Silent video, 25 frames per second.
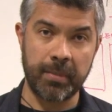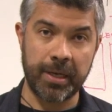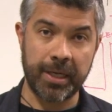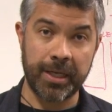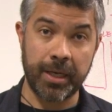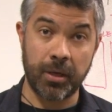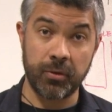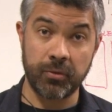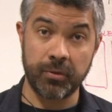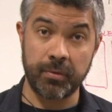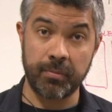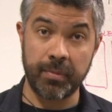
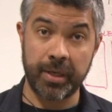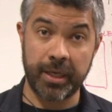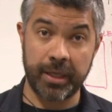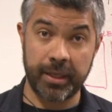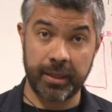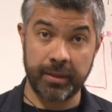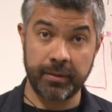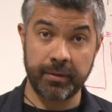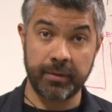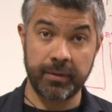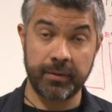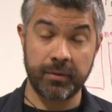mercados
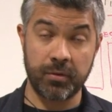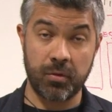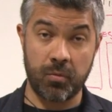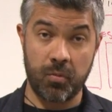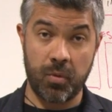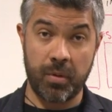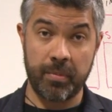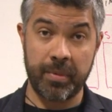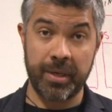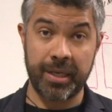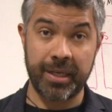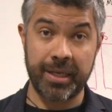emergentes
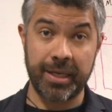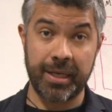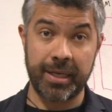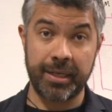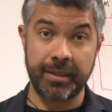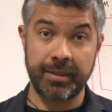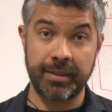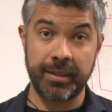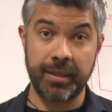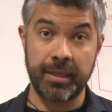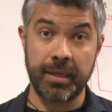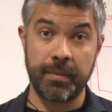como América
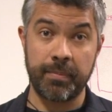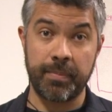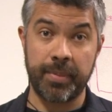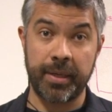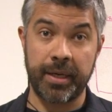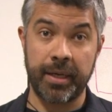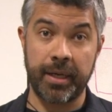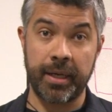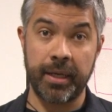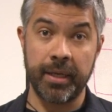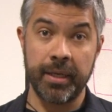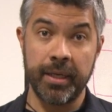Latina
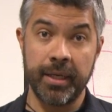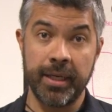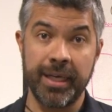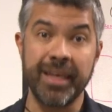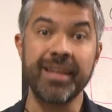para